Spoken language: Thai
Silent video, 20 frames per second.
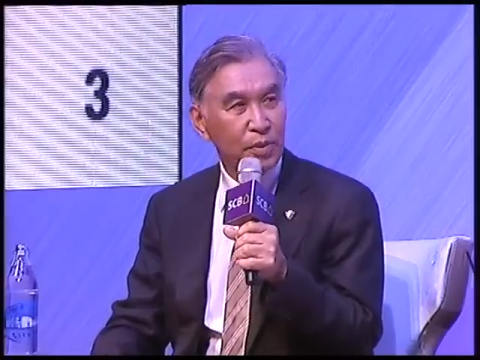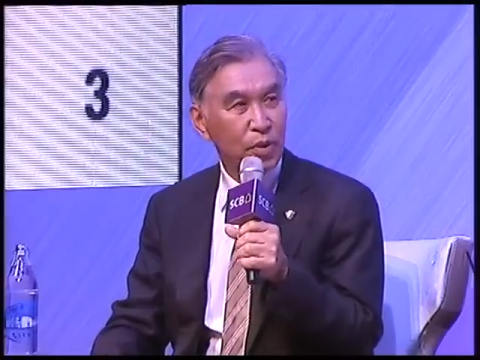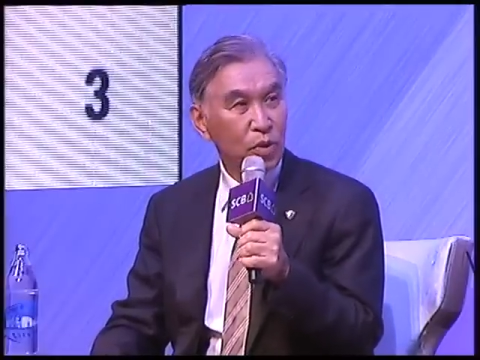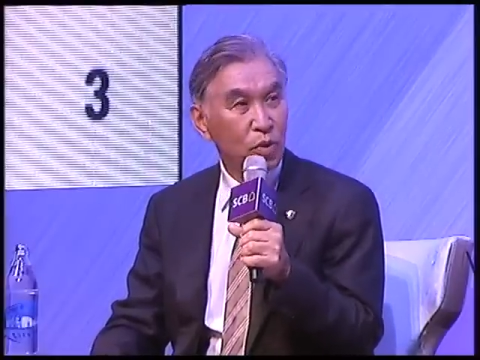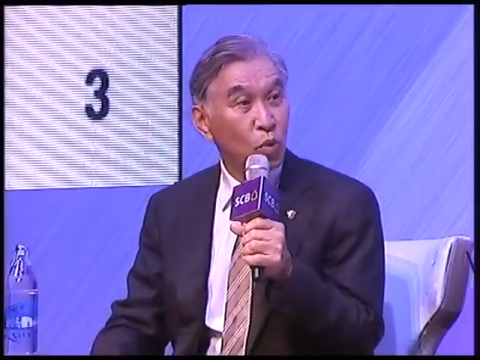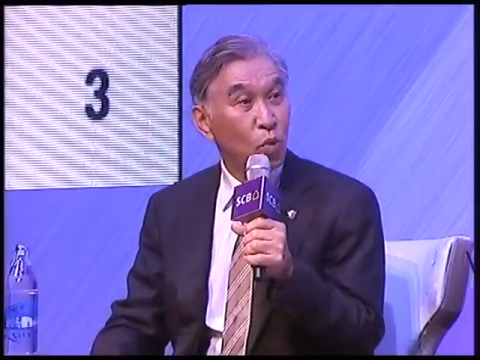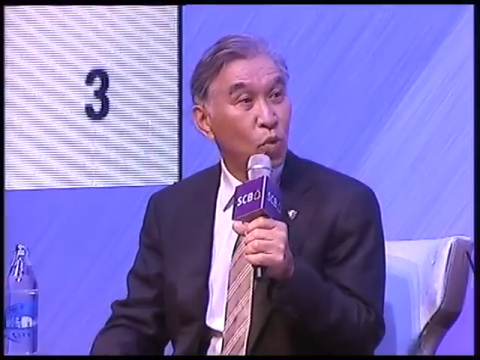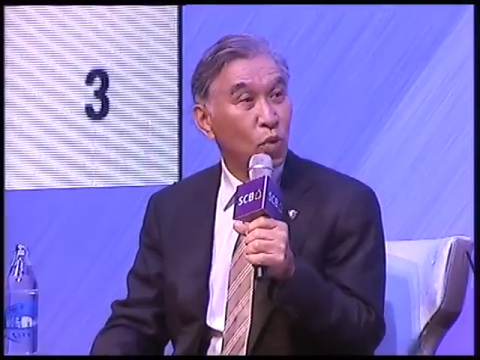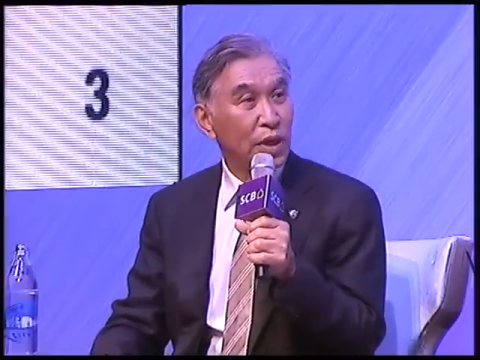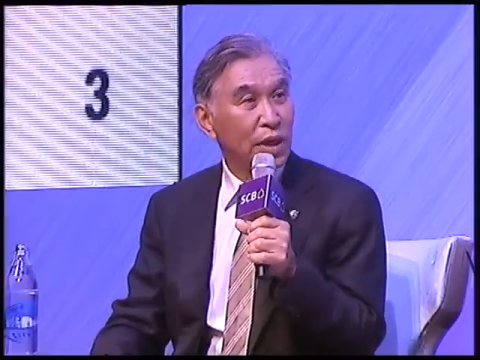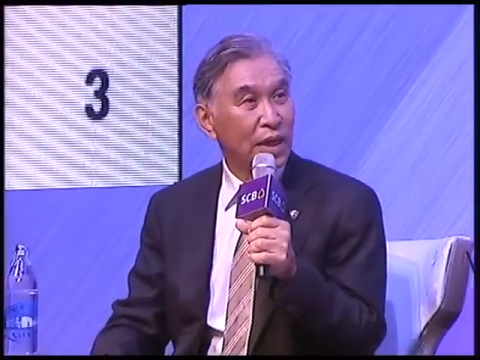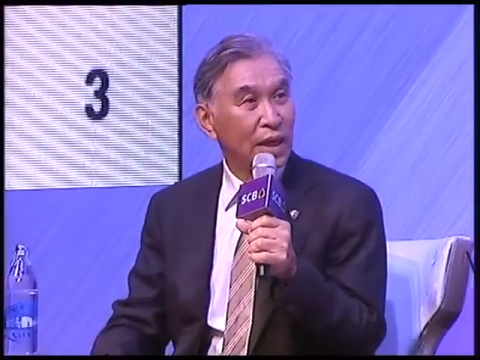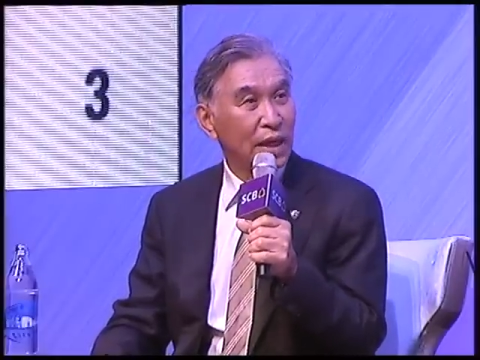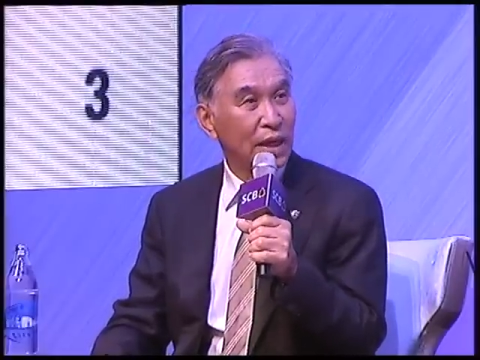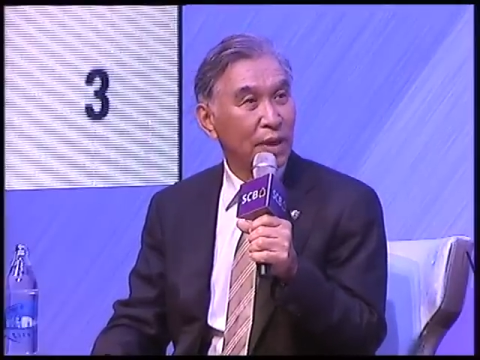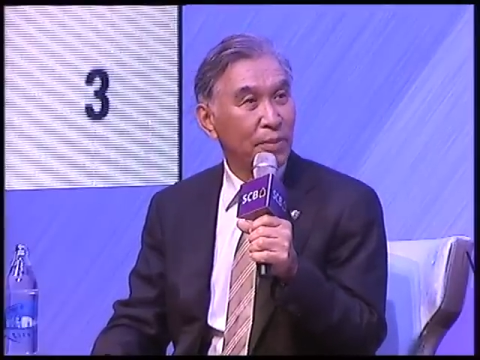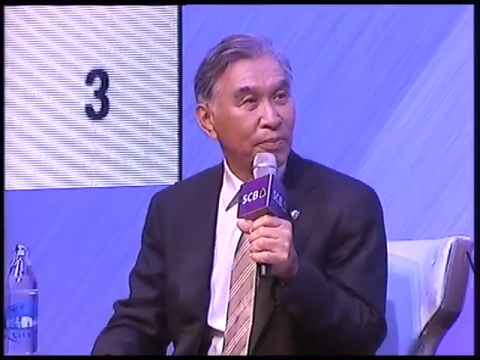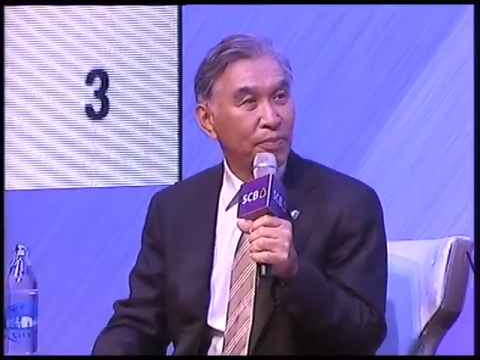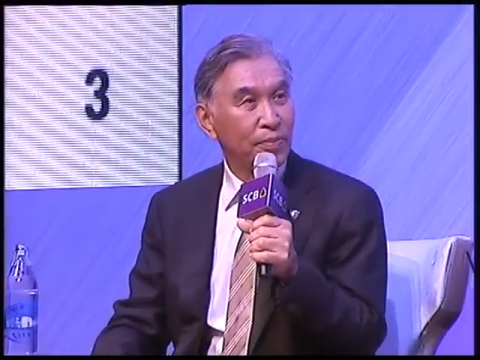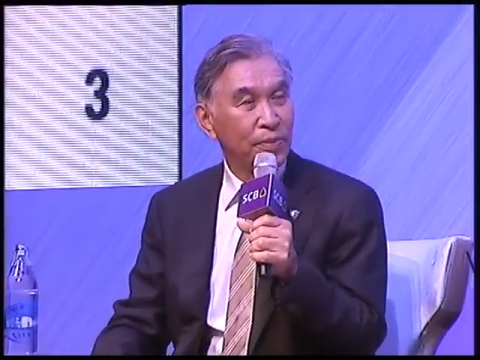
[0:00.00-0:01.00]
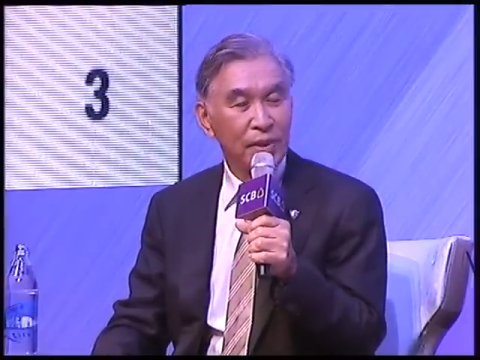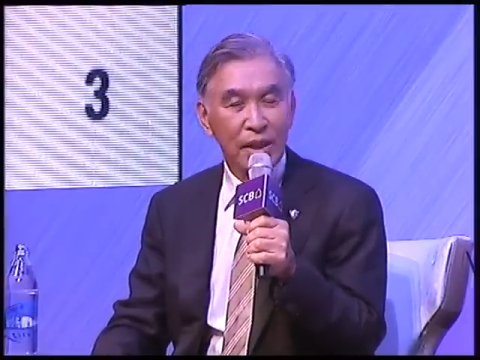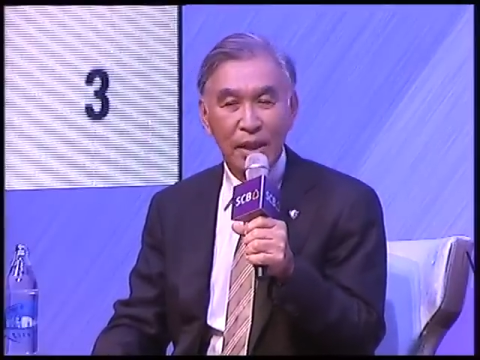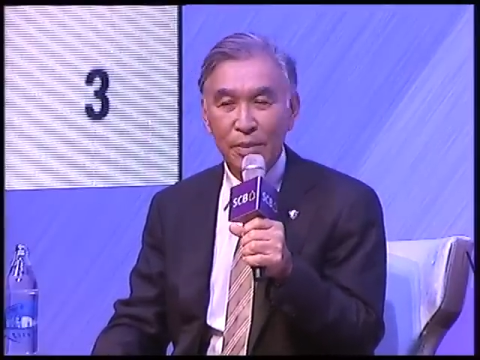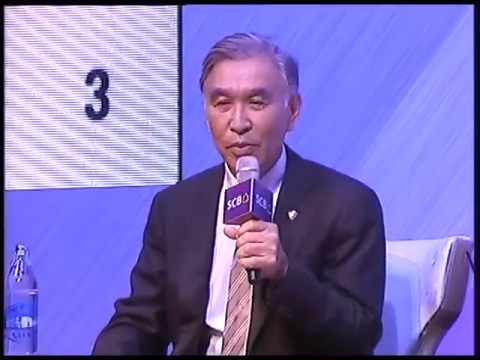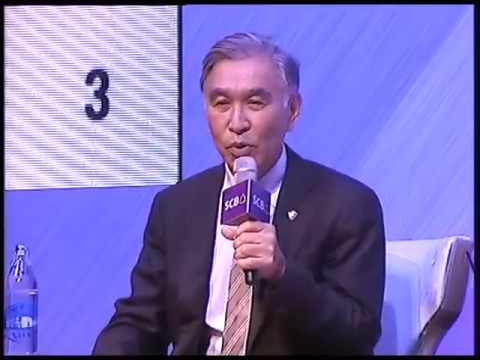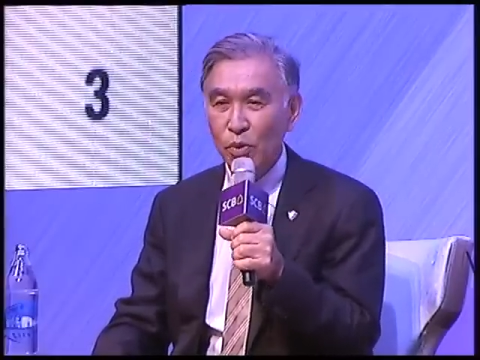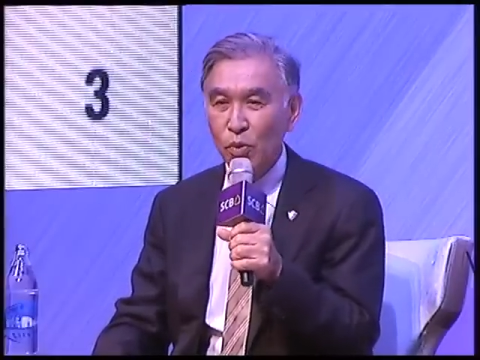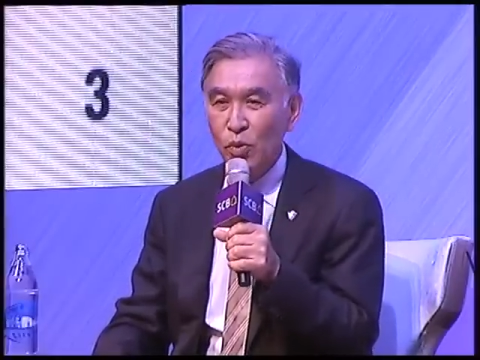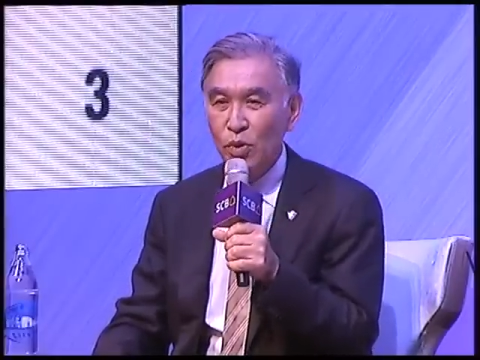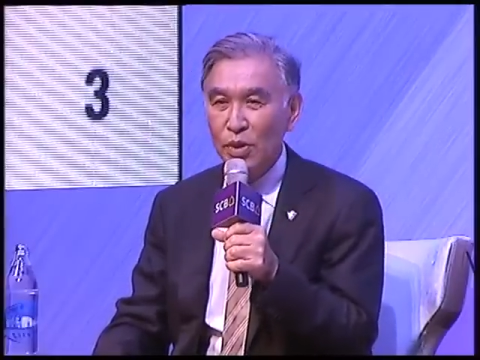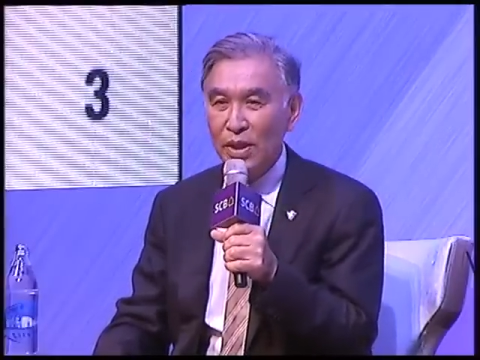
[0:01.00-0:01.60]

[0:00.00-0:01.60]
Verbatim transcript: พวกกุ้งเนี่ยนะครับทำกุ้ง